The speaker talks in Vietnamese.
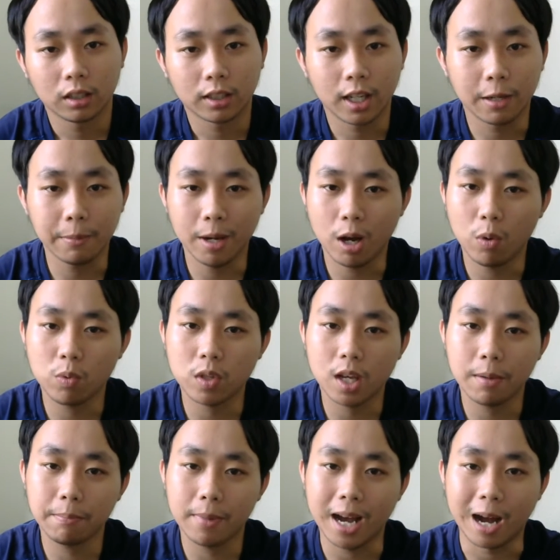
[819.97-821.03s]
thế mà ông
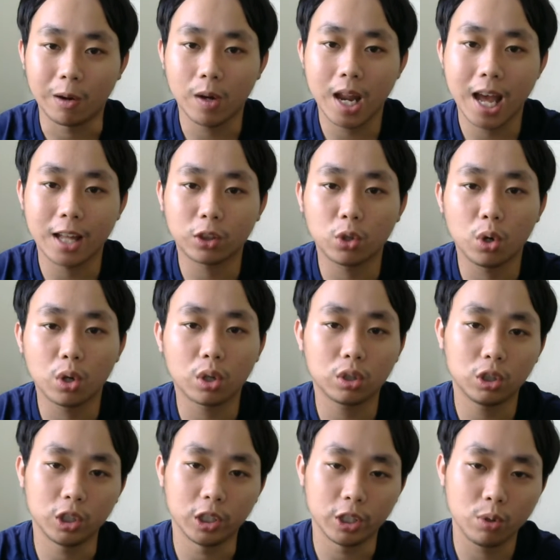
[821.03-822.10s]
dám bảo là tôi
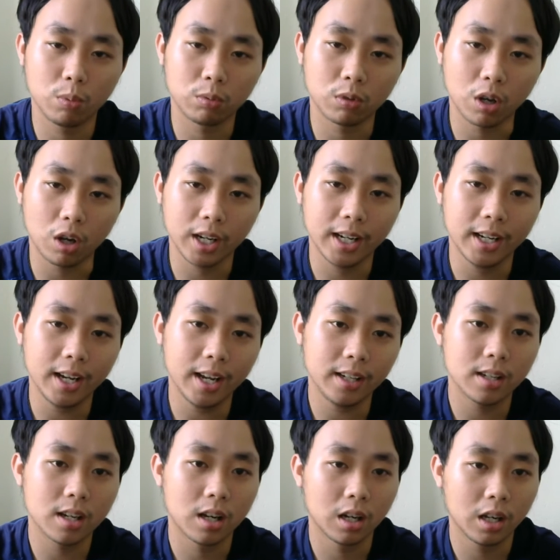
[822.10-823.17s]
có thể dùng nó đến
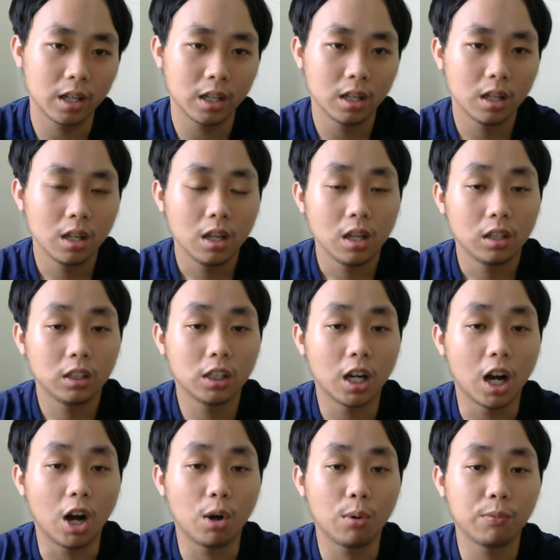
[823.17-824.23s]
hết đời thưa
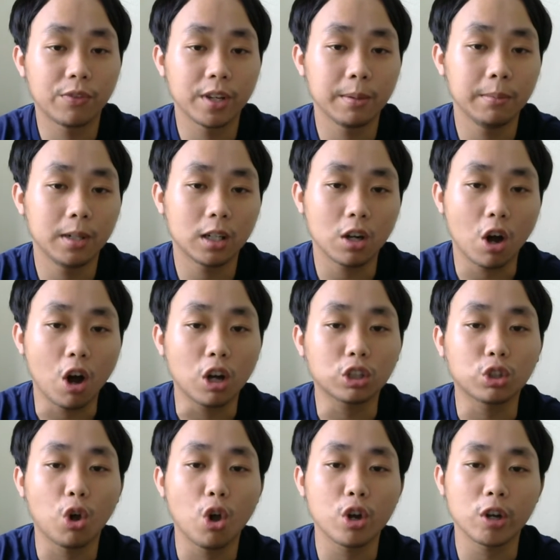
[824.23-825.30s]
ông vì bữa
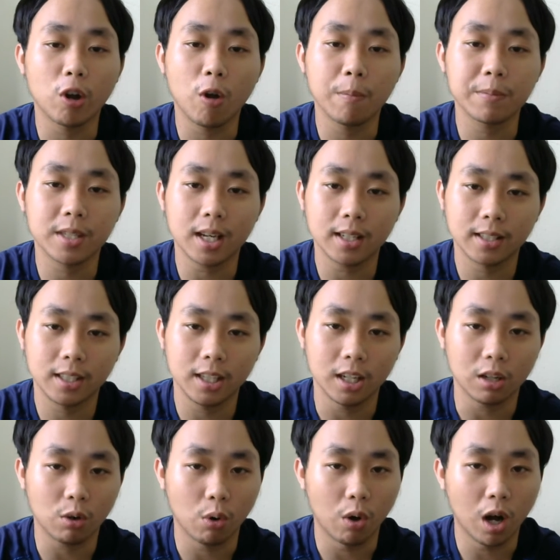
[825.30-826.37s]
đó tôi nom sắc
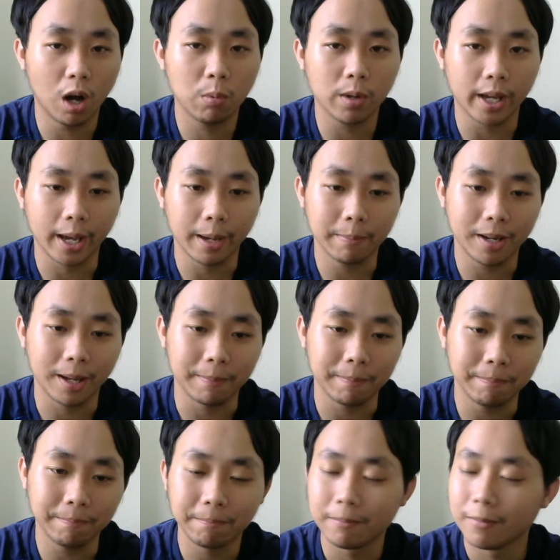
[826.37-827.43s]
diện của ông kém
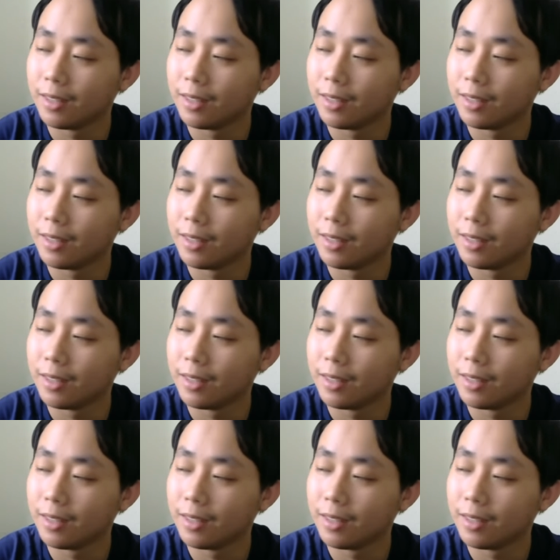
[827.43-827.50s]
lắm